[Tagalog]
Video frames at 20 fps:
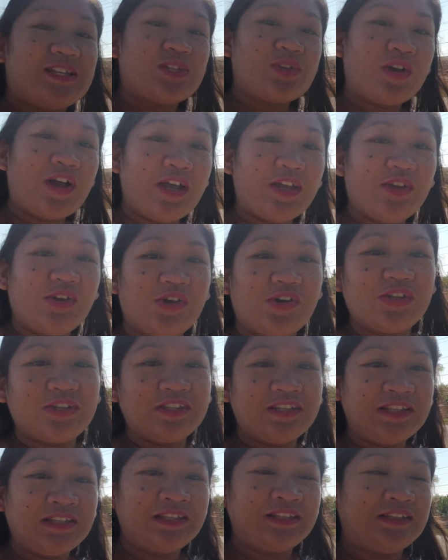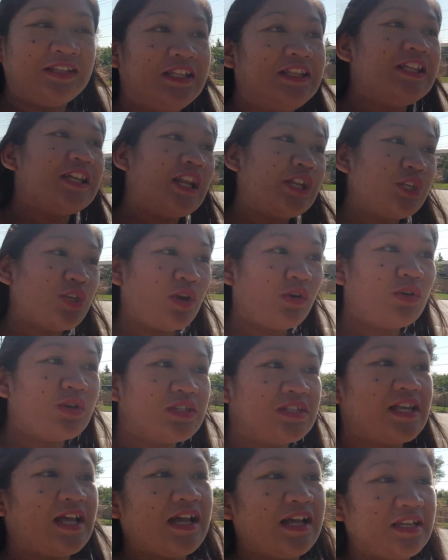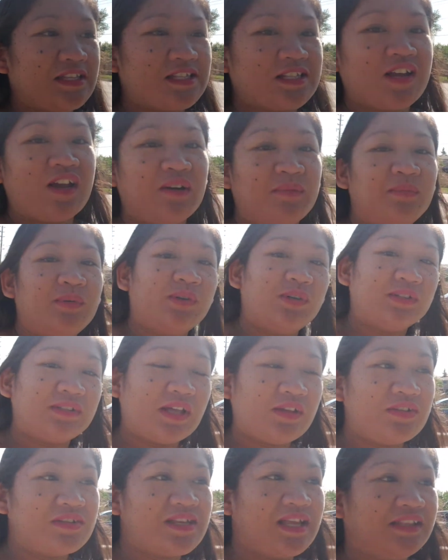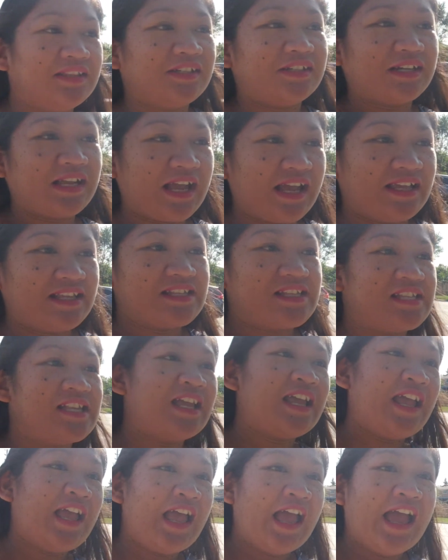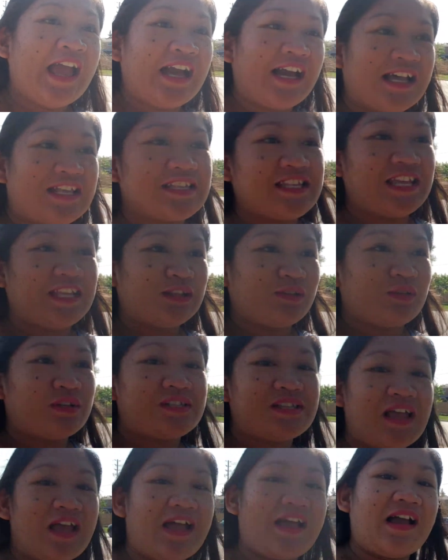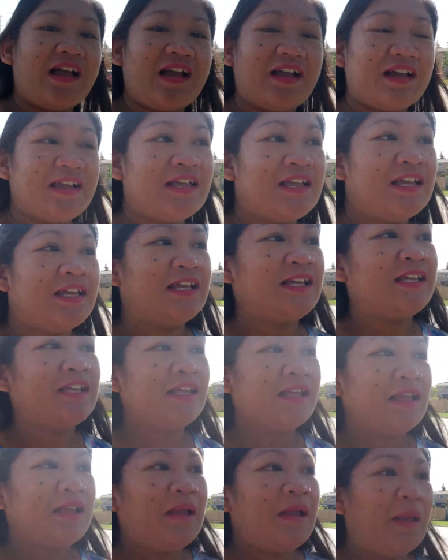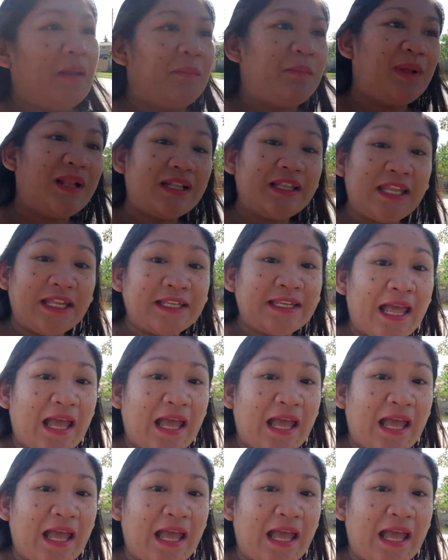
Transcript: so ngayon didiretso ako sa Scarborough Town Center guys kasi doon sa building